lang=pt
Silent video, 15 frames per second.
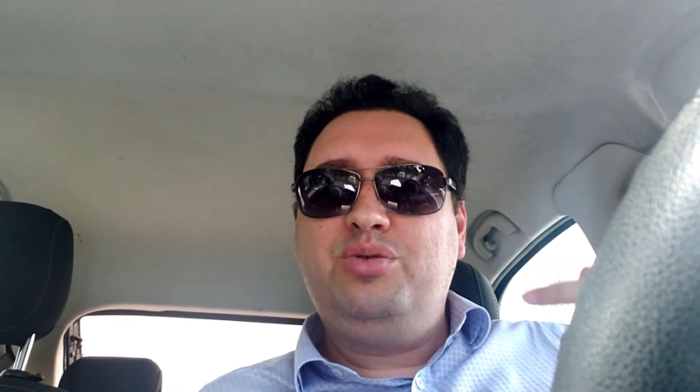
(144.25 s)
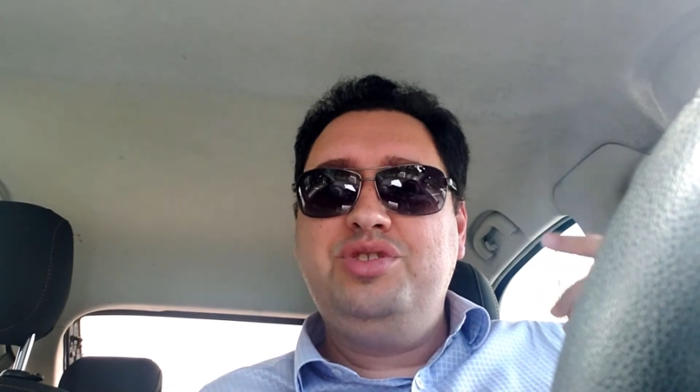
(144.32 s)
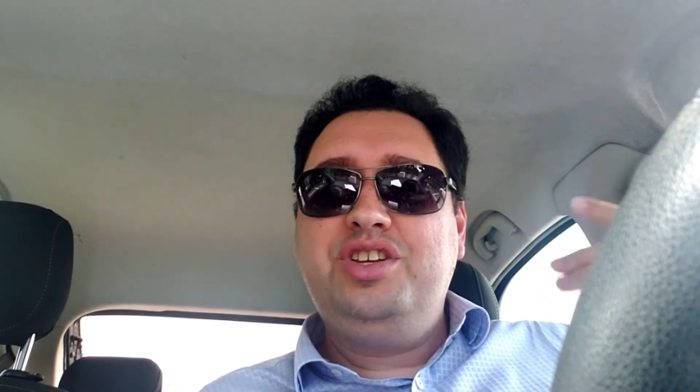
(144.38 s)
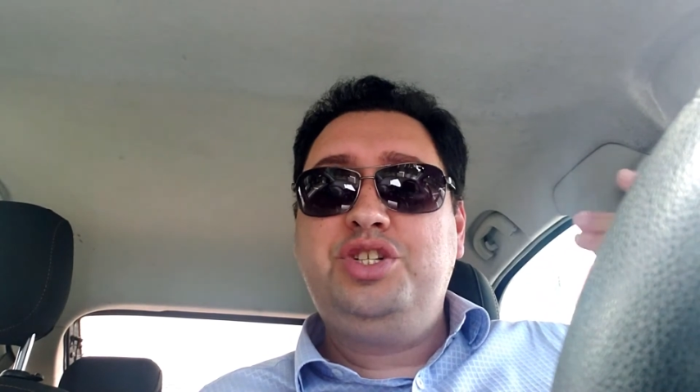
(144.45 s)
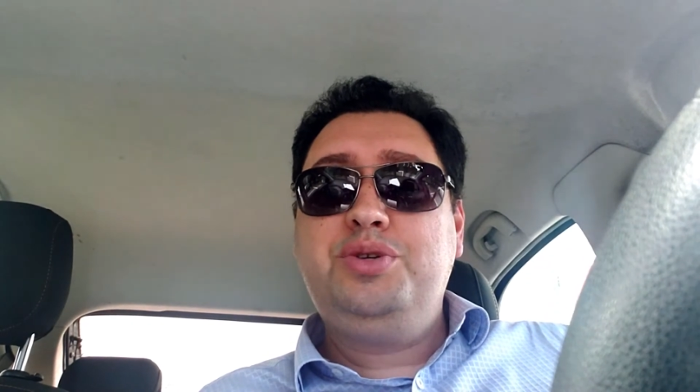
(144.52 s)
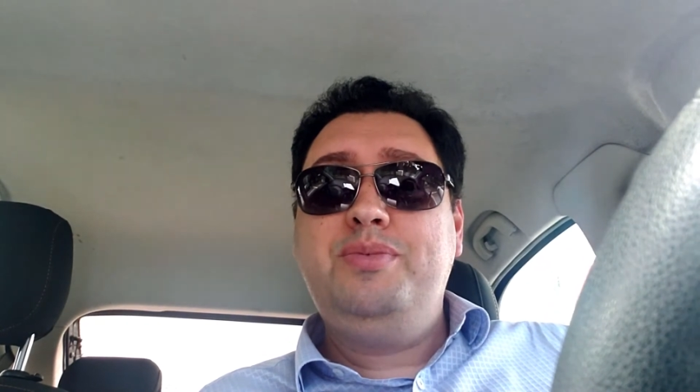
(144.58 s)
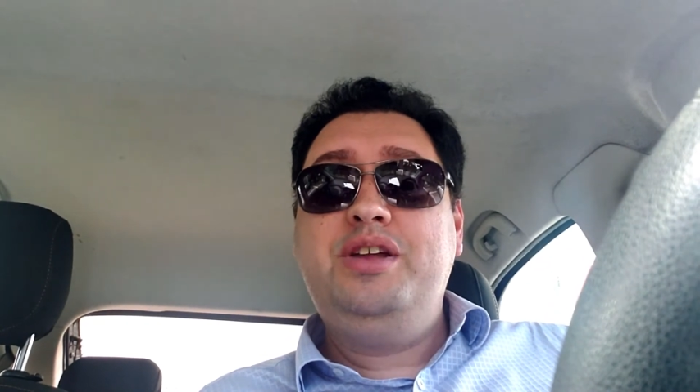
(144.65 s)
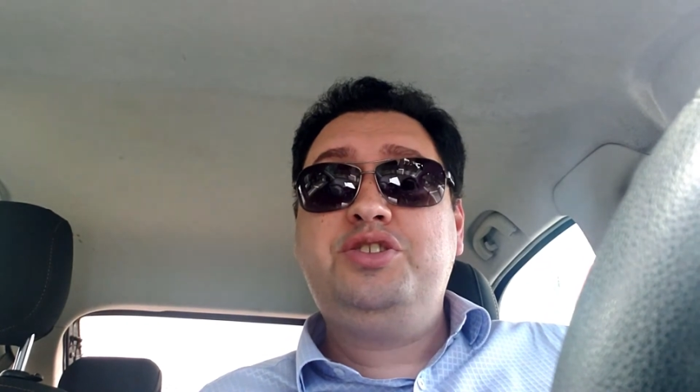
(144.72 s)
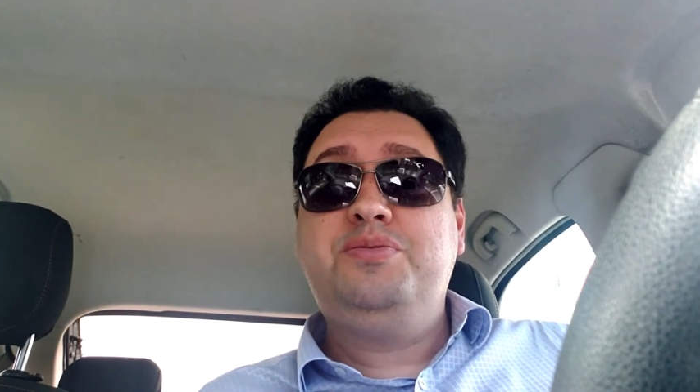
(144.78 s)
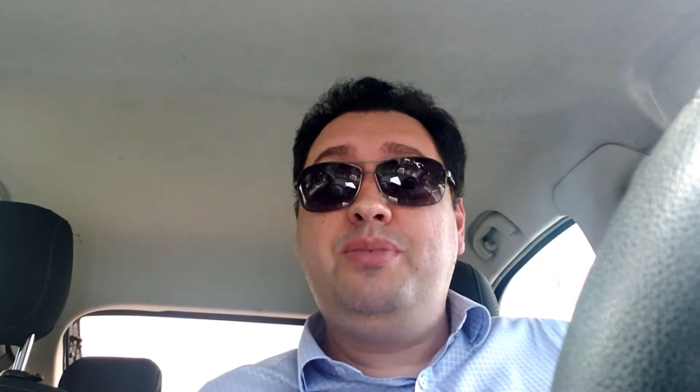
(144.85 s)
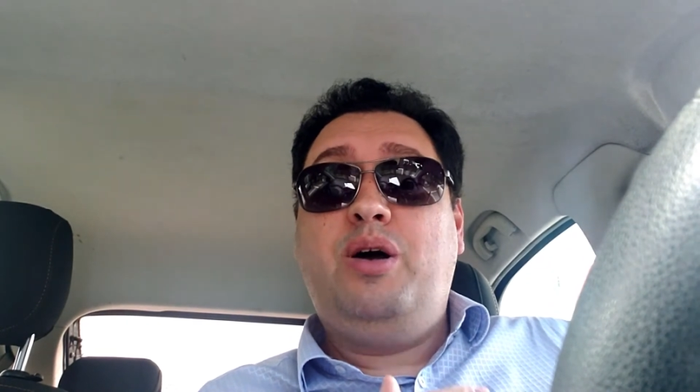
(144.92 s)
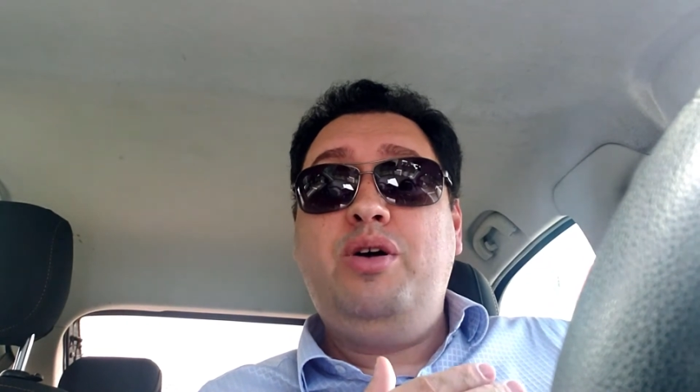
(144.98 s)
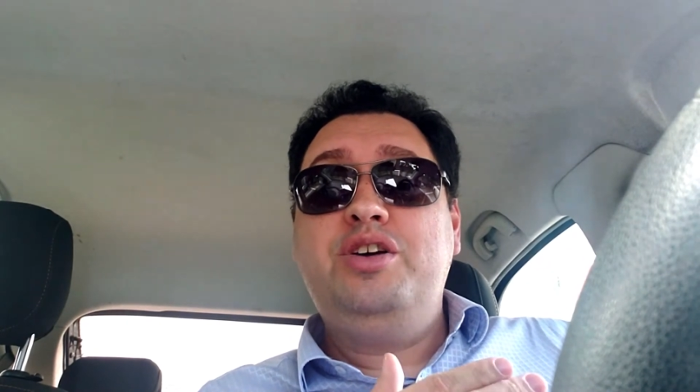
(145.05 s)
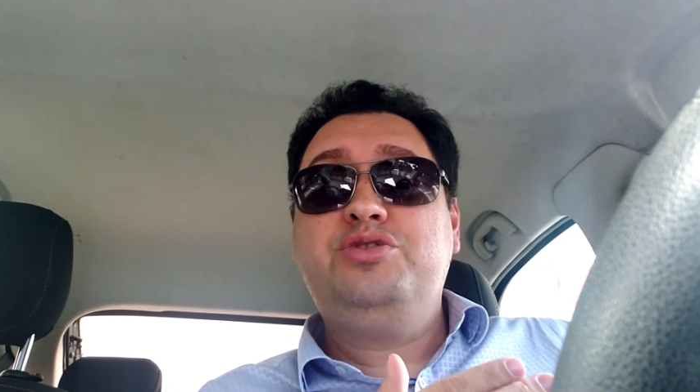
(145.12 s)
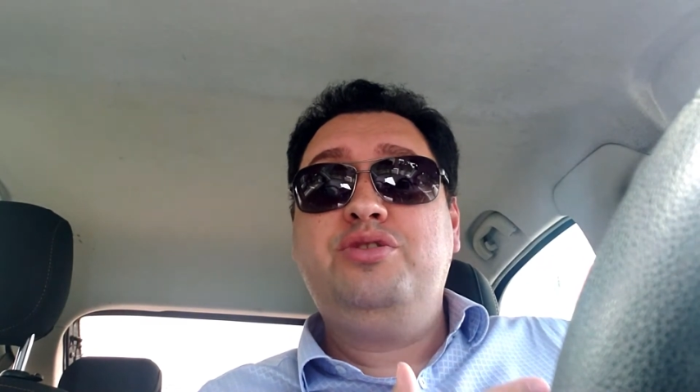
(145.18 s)
com sentimentos
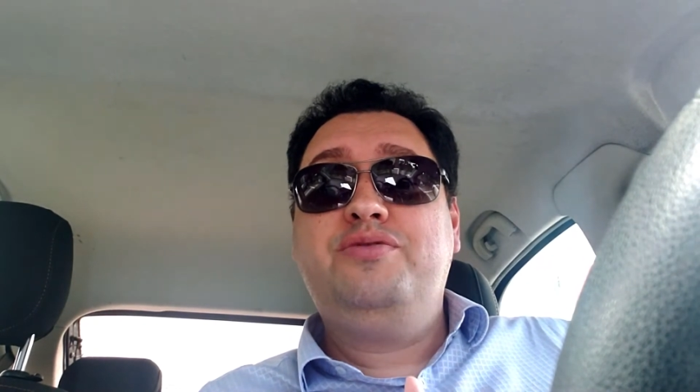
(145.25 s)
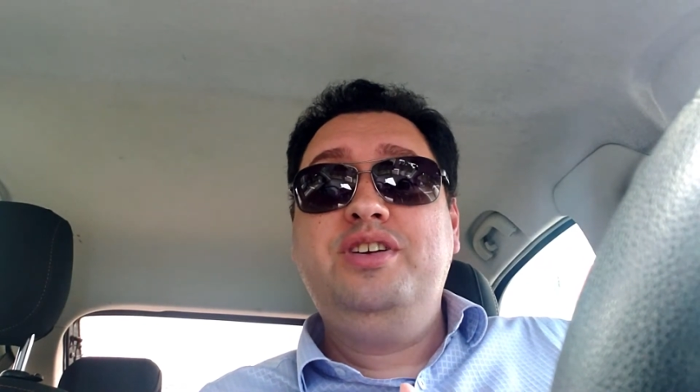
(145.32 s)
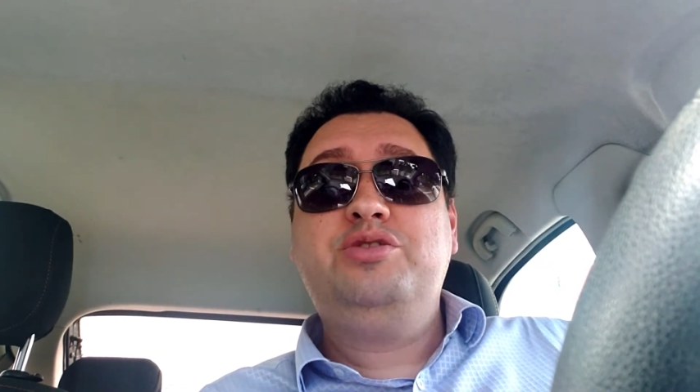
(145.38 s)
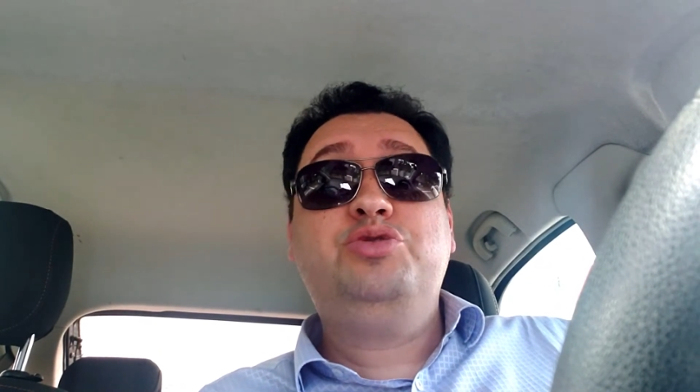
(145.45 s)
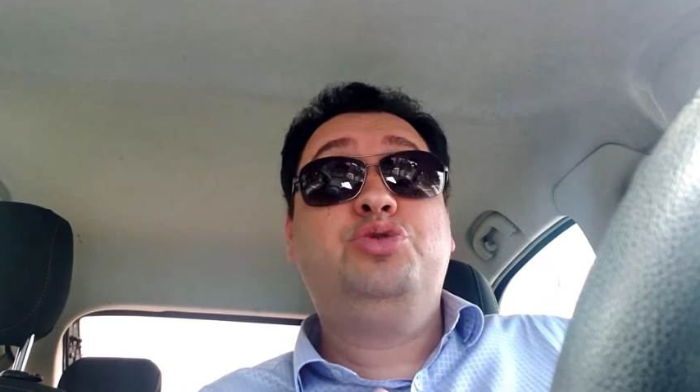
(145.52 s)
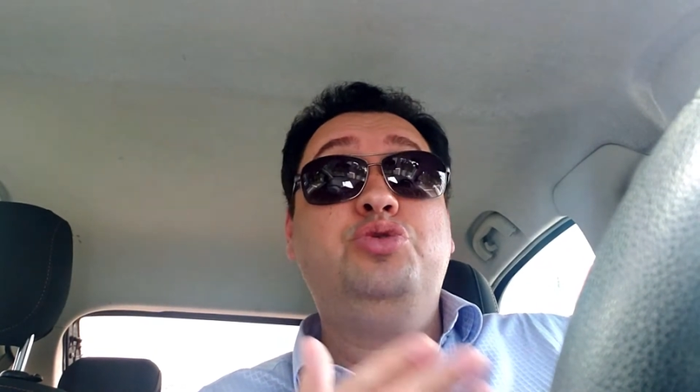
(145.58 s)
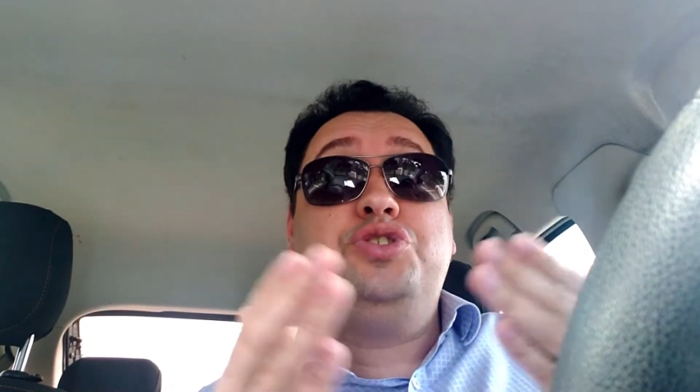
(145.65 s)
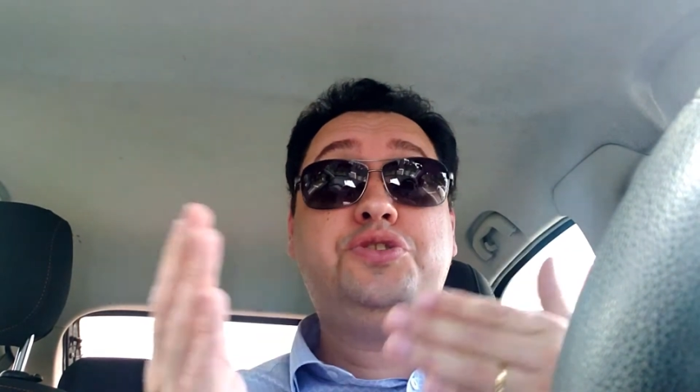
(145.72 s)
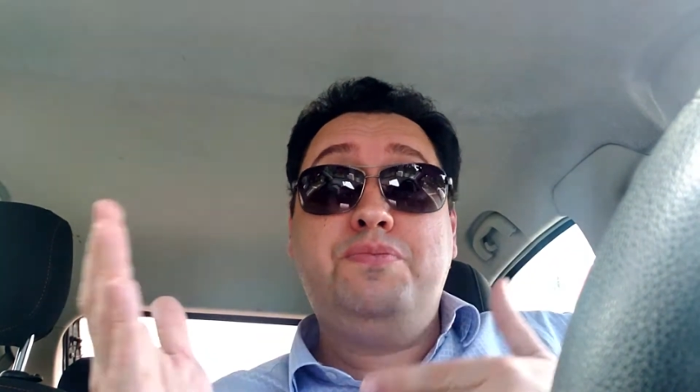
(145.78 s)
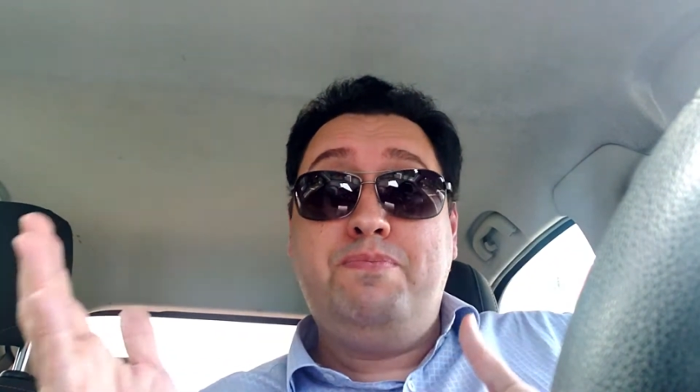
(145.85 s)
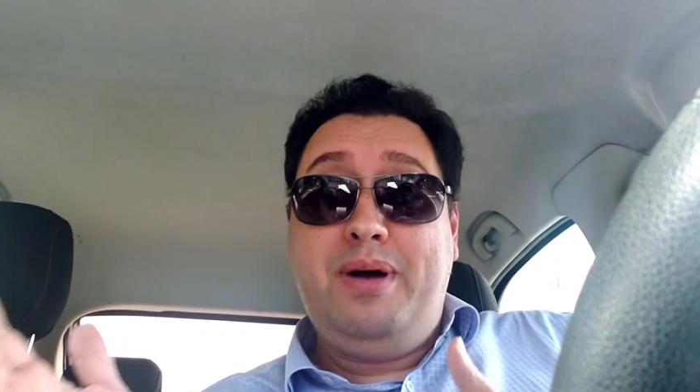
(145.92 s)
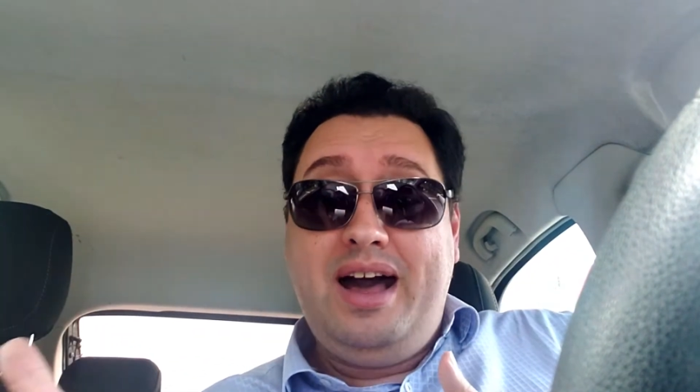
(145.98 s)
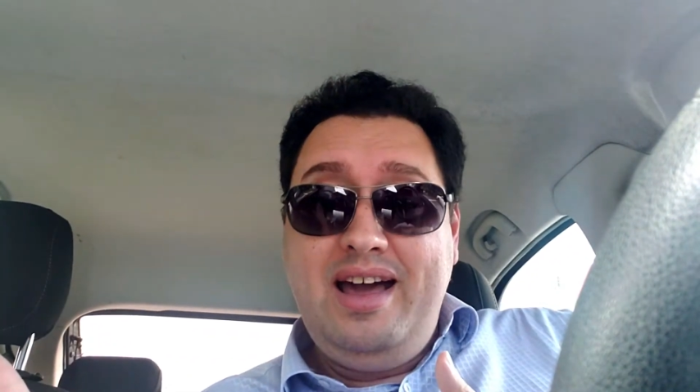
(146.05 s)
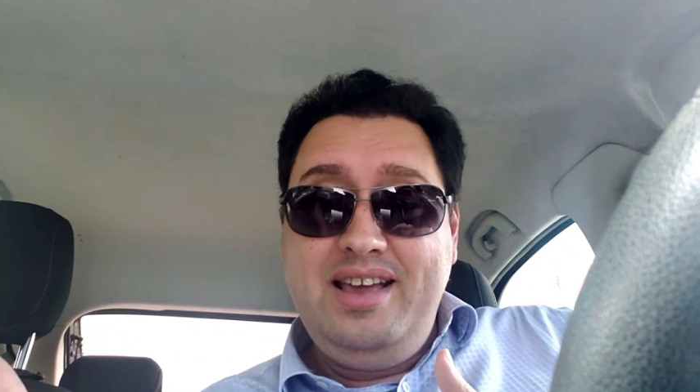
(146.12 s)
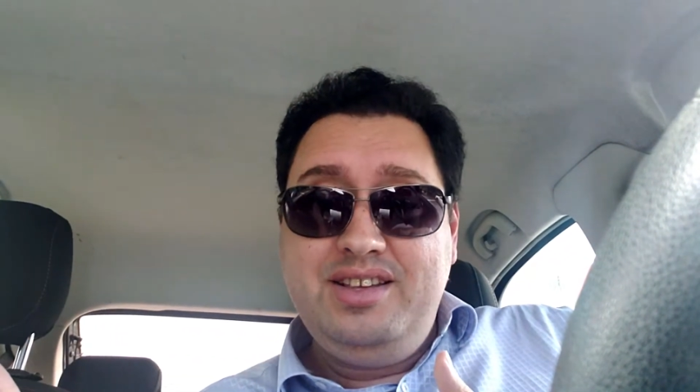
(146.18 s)
mal resolvidos dos
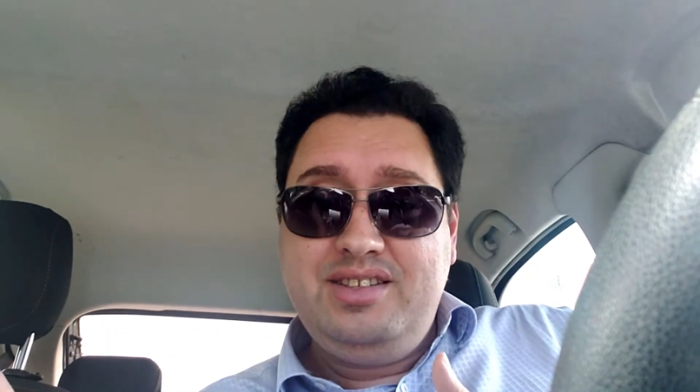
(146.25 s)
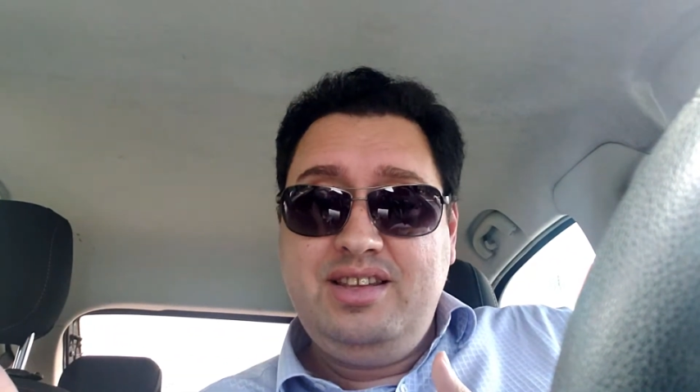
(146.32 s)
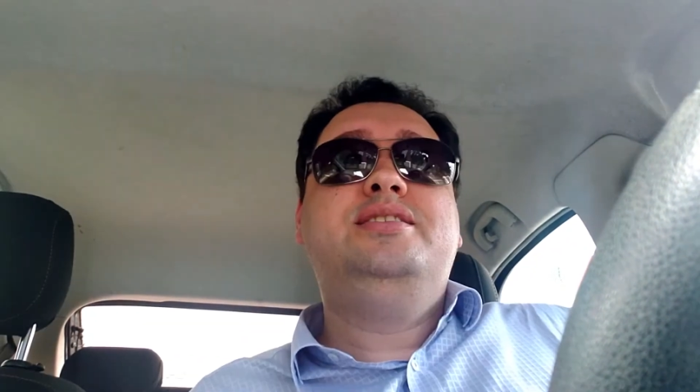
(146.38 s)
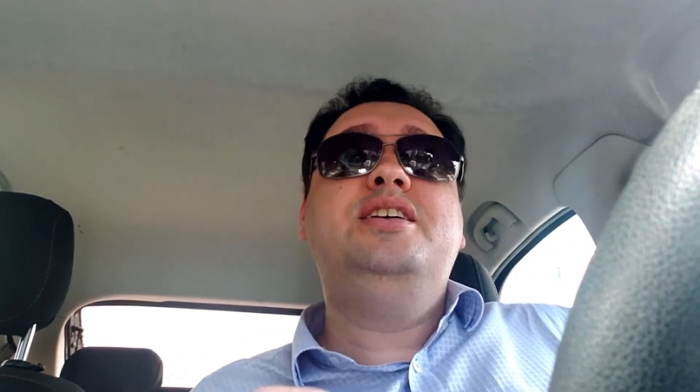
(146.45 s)
pais,